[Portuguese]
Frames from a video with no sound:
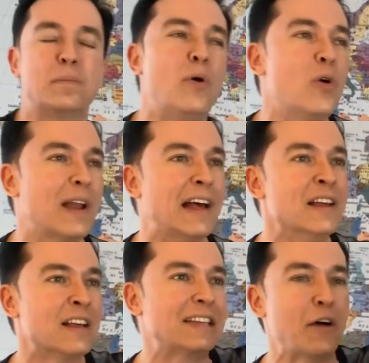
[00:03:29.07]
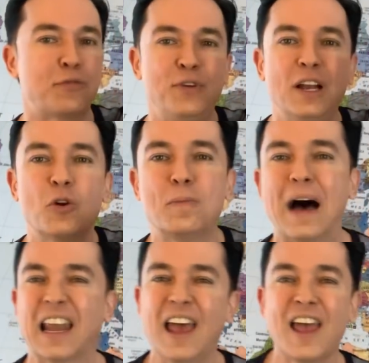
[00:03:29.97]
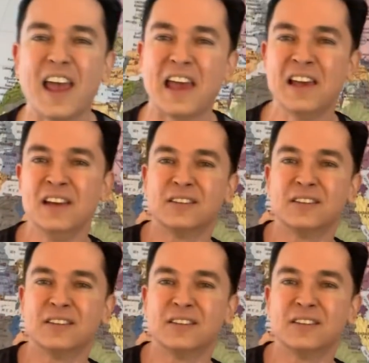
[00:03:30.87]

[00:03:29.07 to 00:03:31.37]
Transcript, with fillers: bola, da filha no balé.